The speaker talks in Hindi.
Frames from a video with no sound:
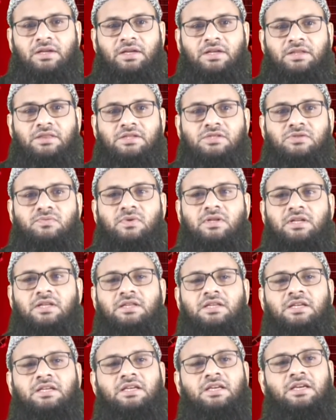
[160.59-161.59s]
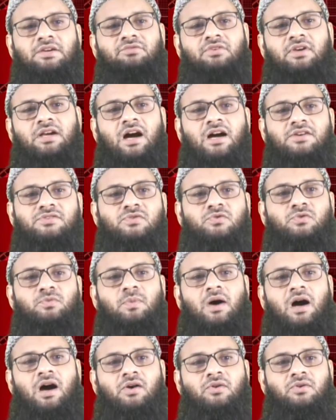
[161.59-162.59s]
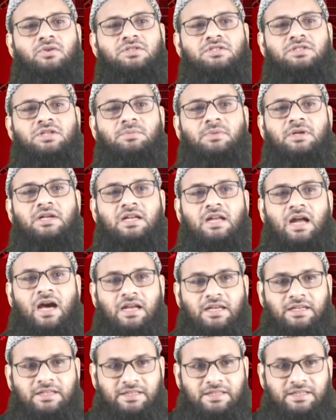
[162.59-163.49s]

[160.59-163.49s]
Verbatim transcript: ये तस्वीरें देखिए विकास कुमार और चमन लाल